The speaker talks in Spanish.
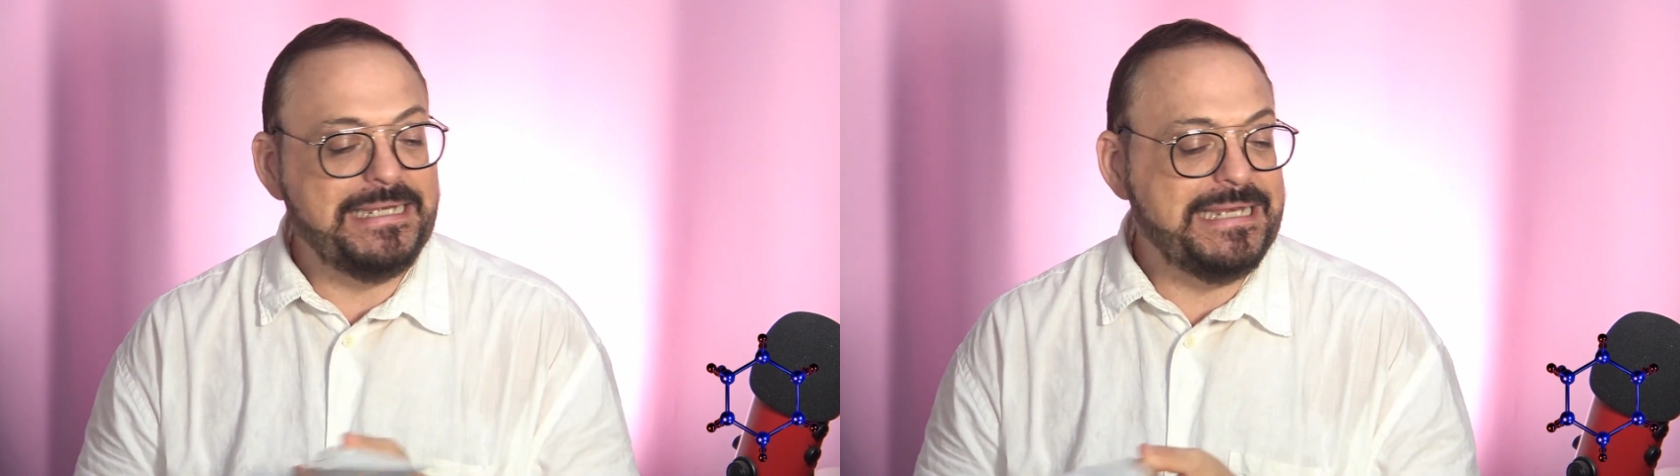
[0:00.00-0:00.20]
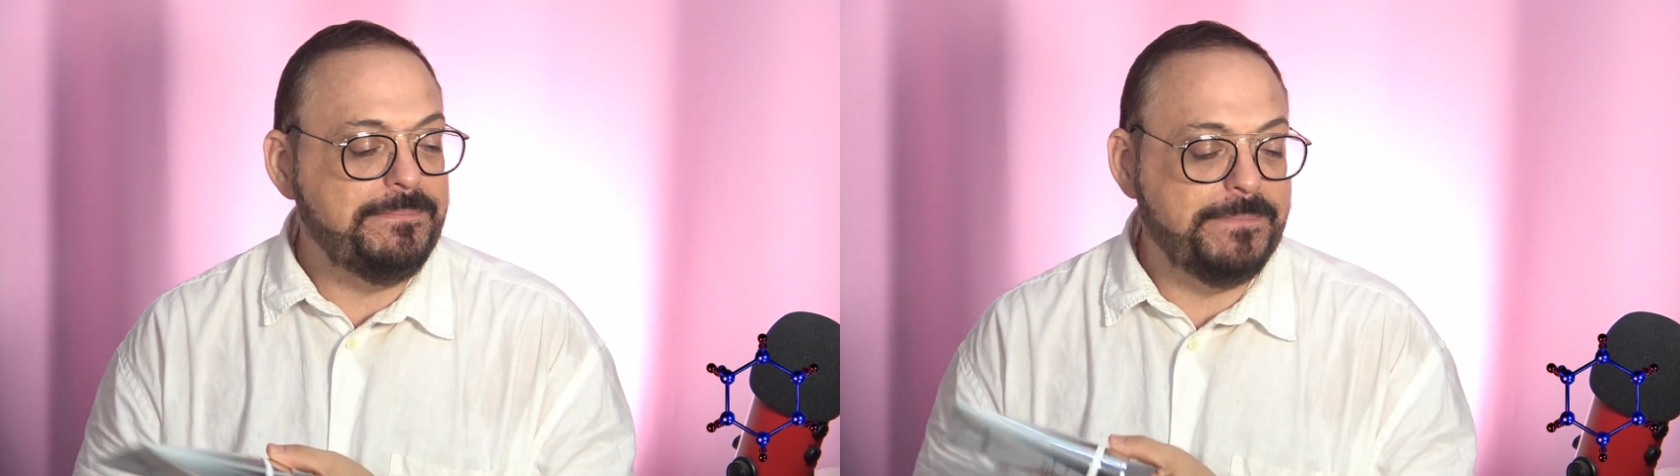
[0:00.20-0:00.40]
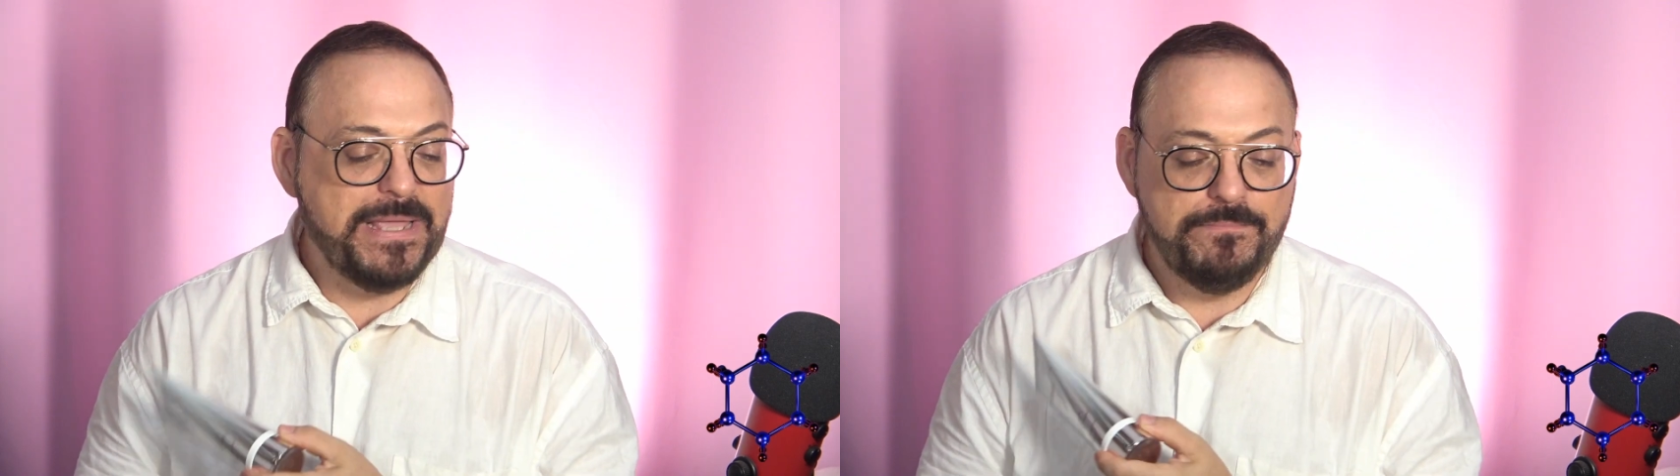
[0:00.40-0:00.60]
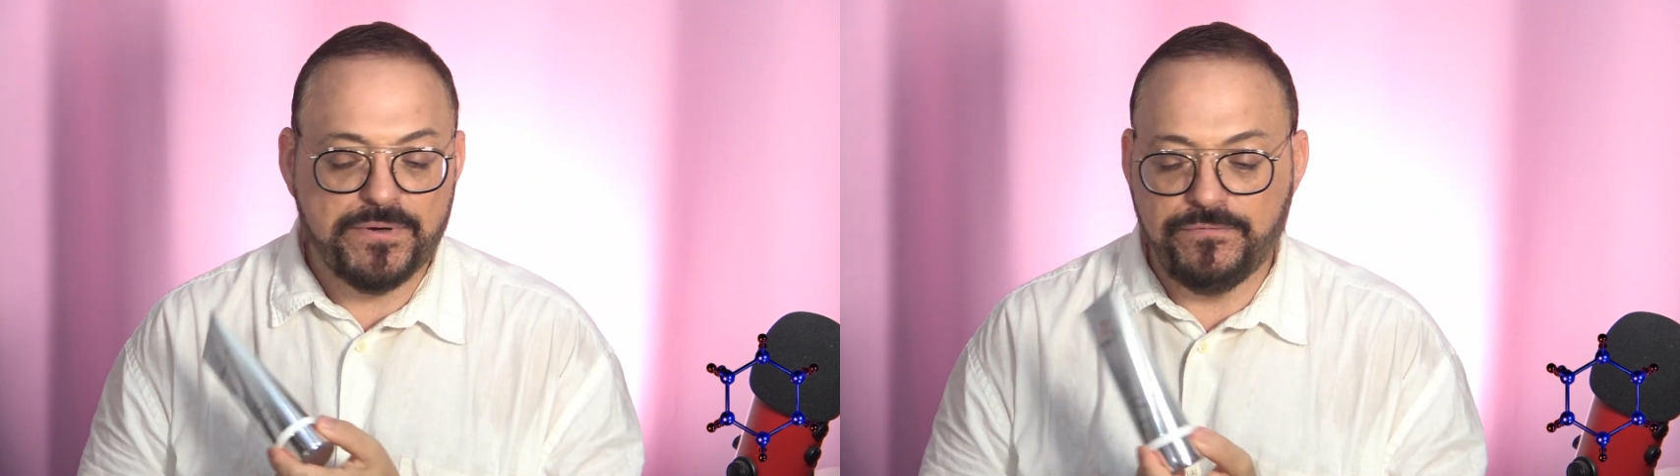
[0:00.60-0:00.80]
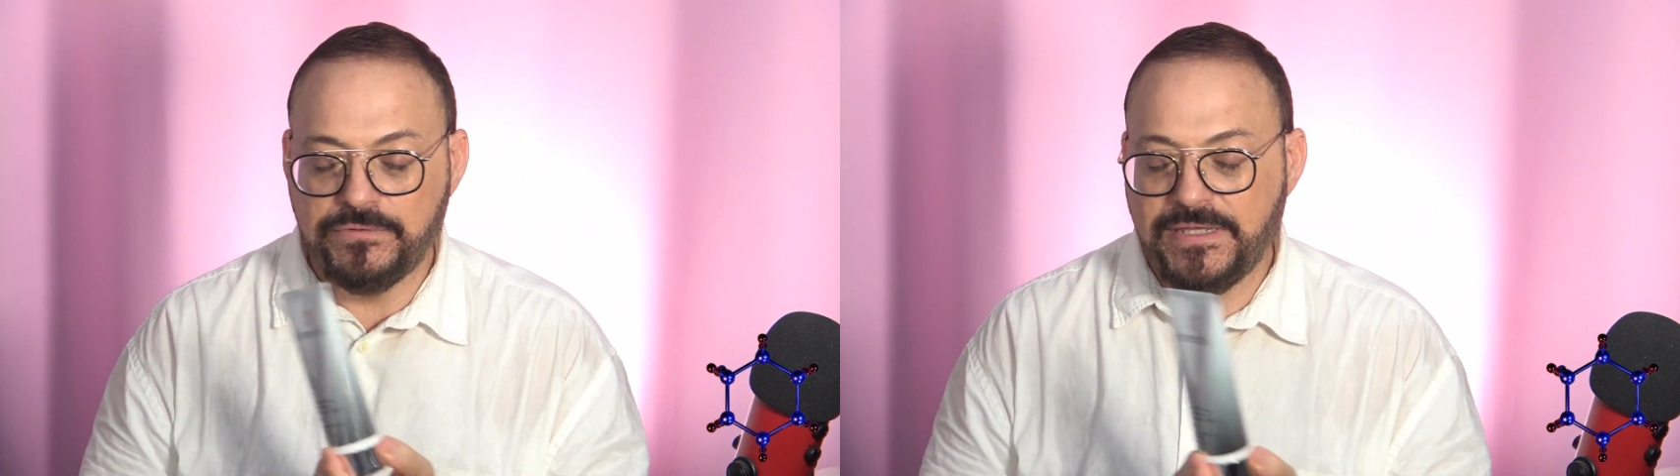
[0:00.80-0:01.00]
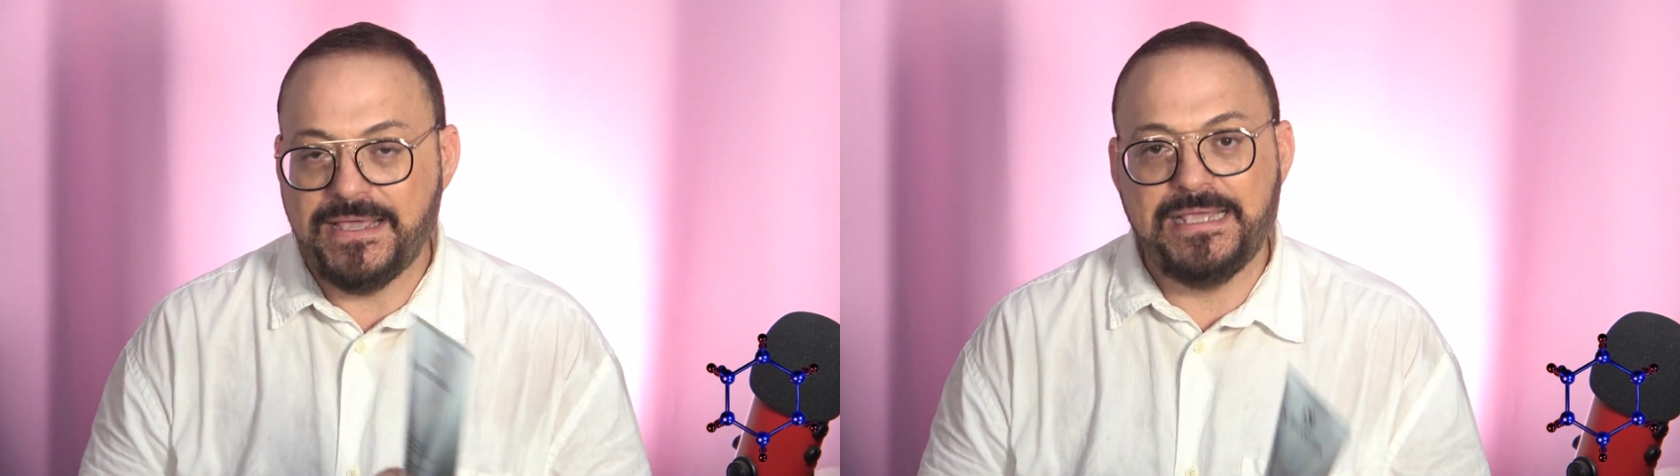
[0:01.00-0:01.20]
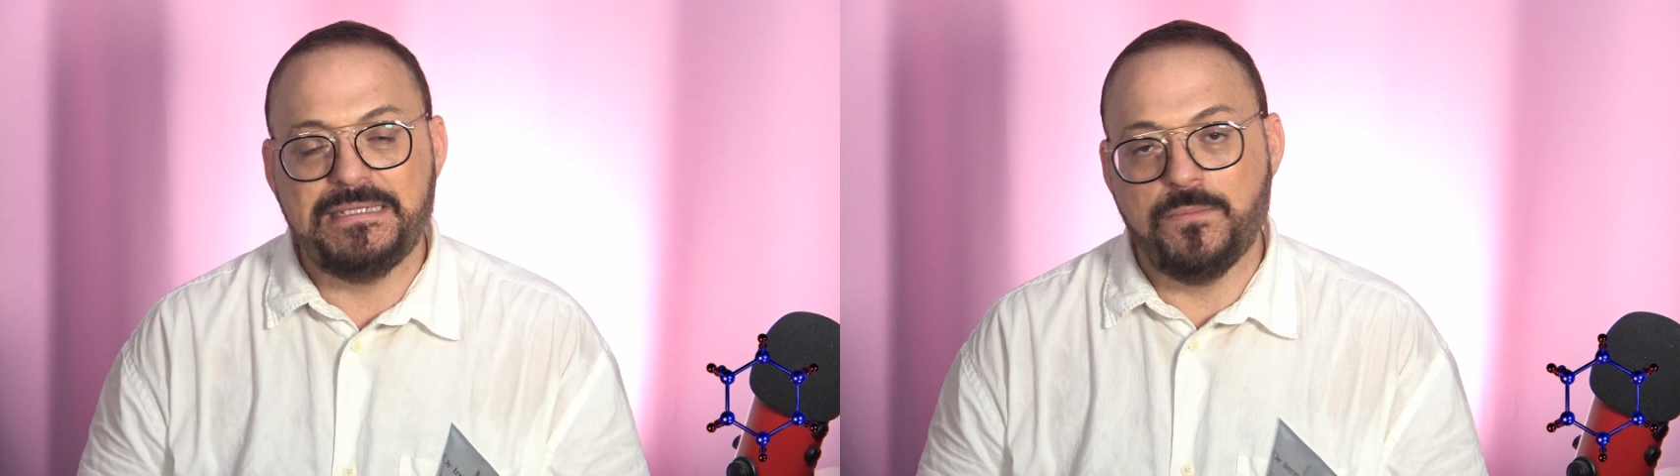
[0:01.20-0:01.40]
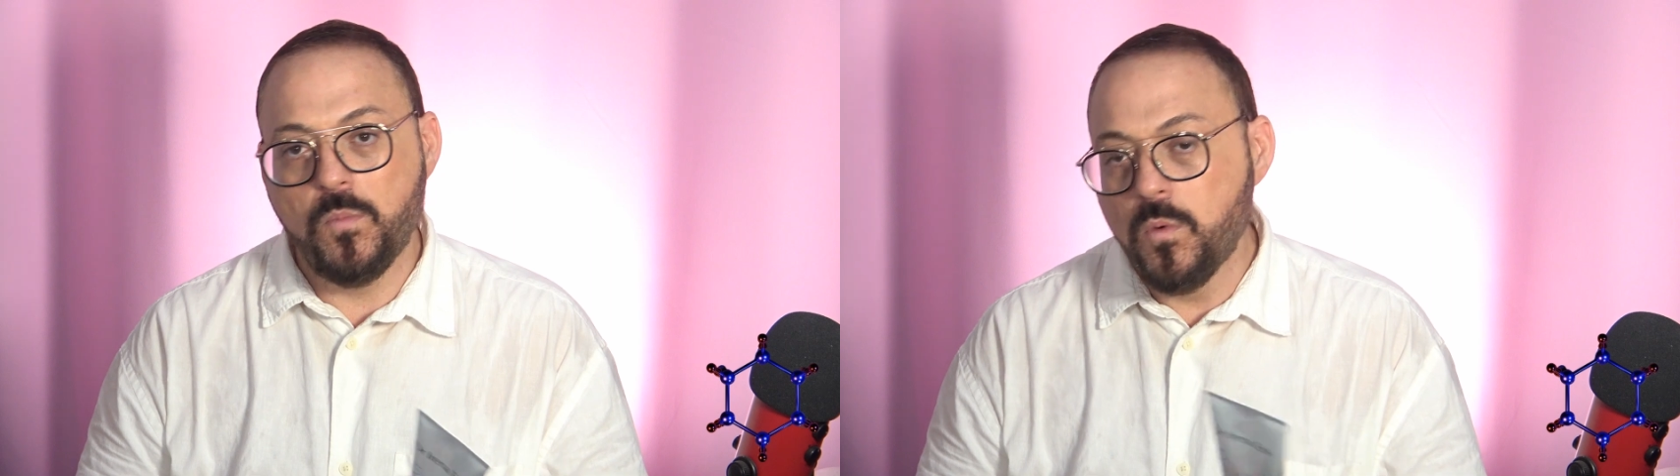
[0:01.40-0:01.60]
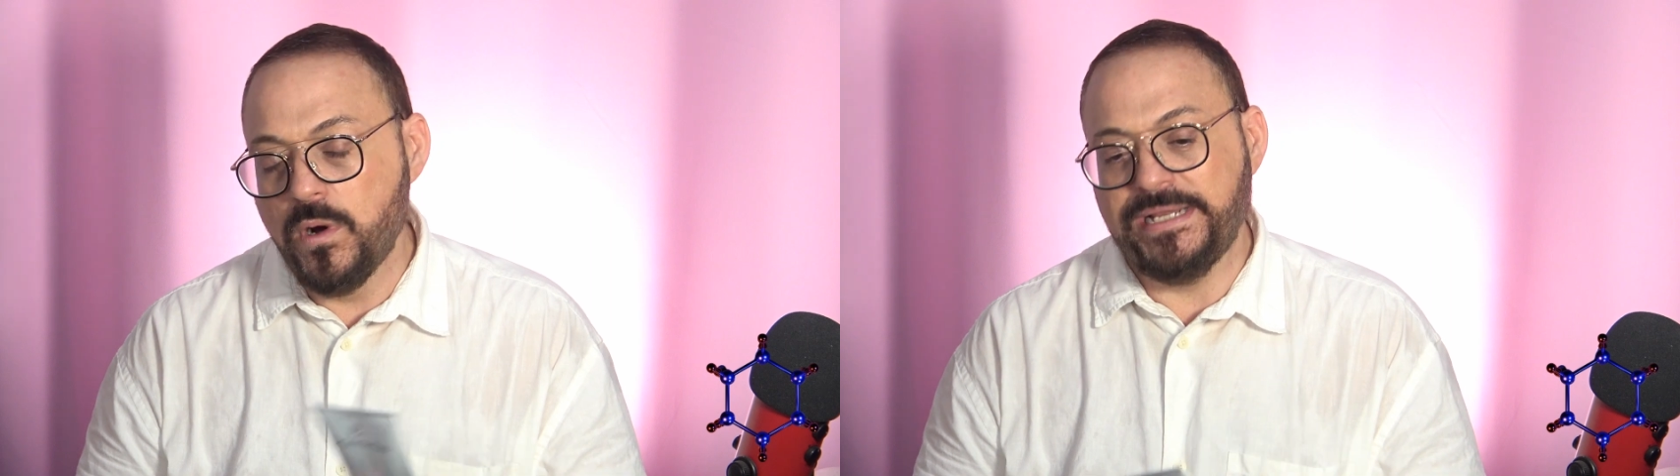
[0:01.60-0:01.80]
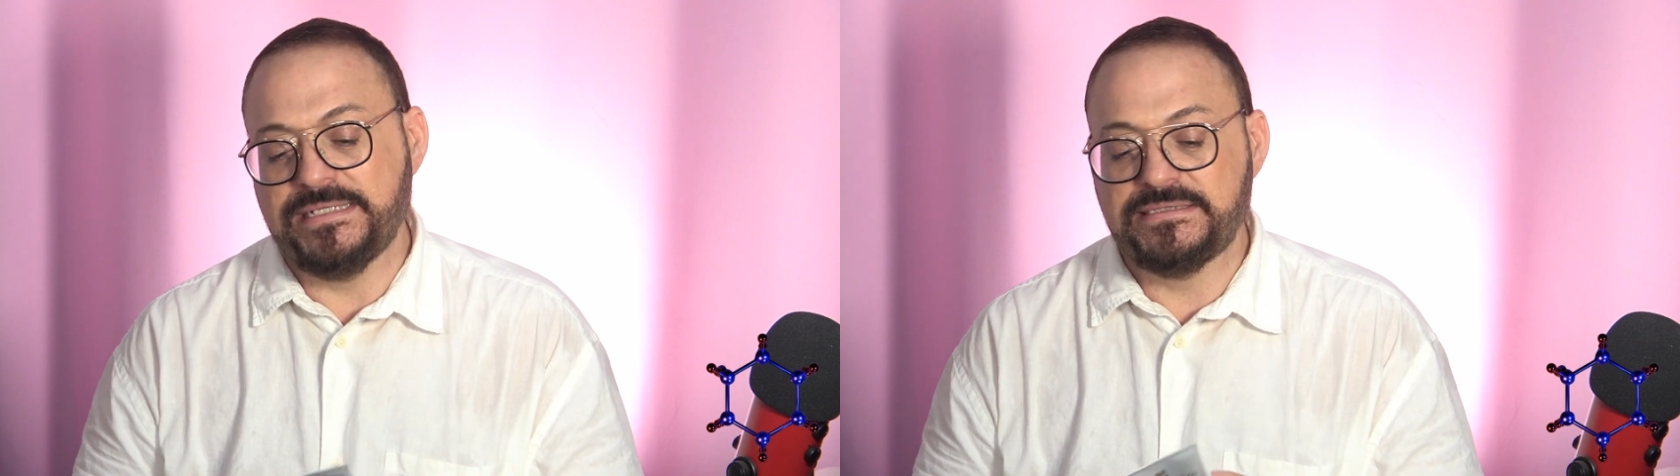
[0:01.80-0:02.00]
limpia en profundidad que te
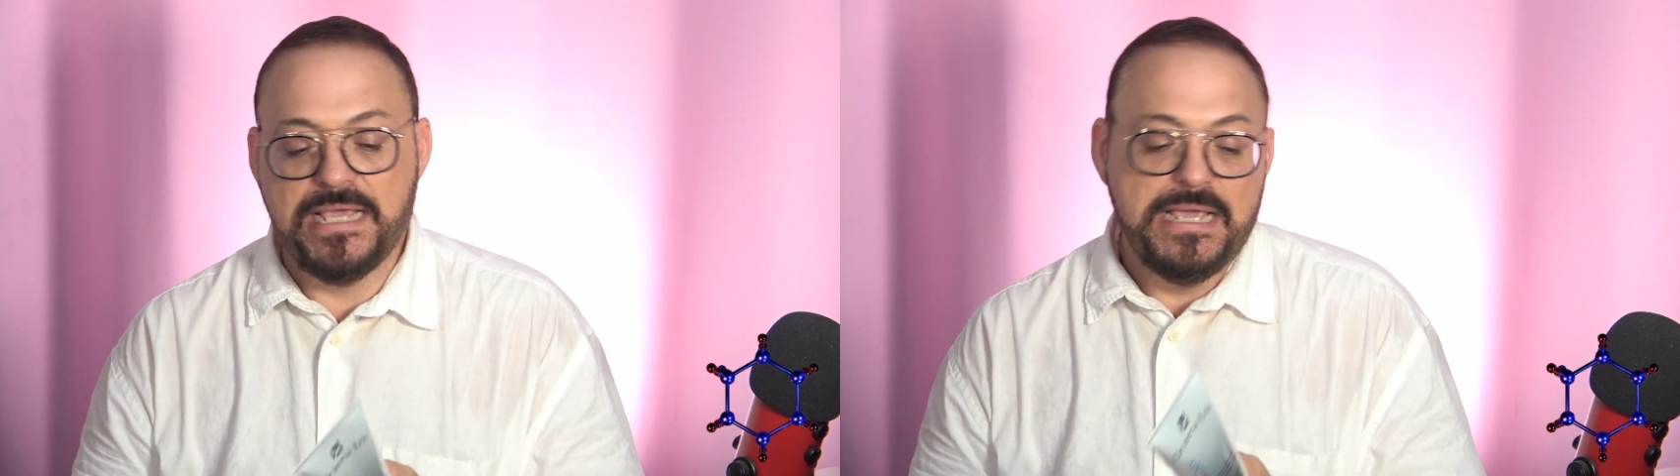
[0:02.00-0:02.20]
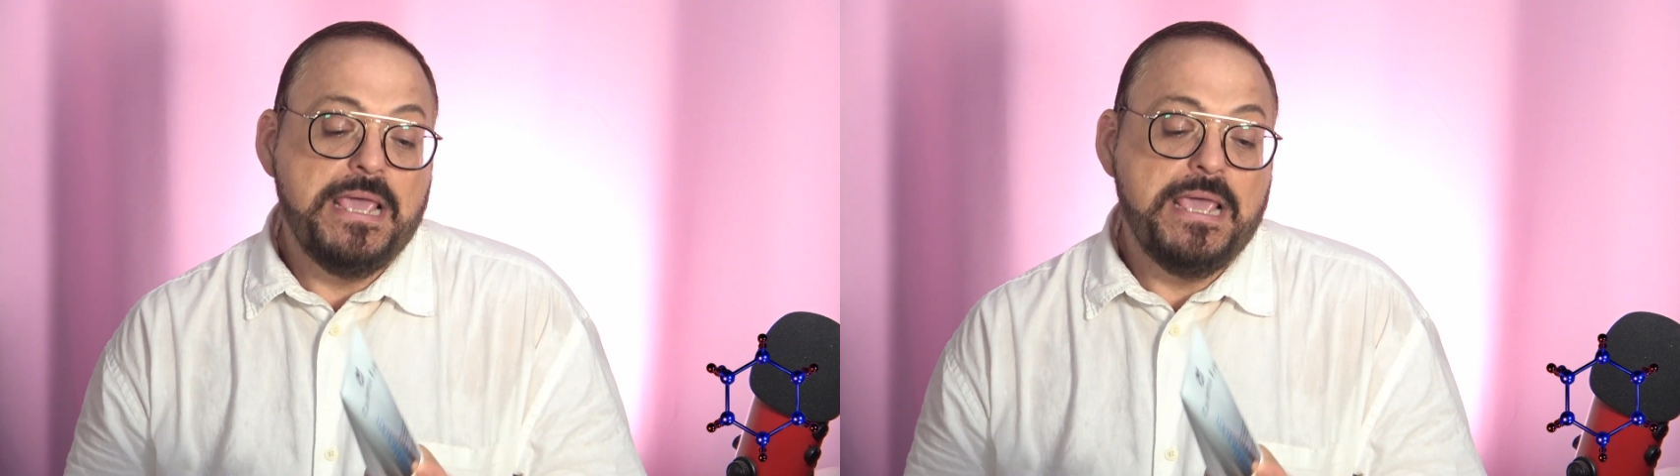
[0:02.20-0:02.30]
mueres,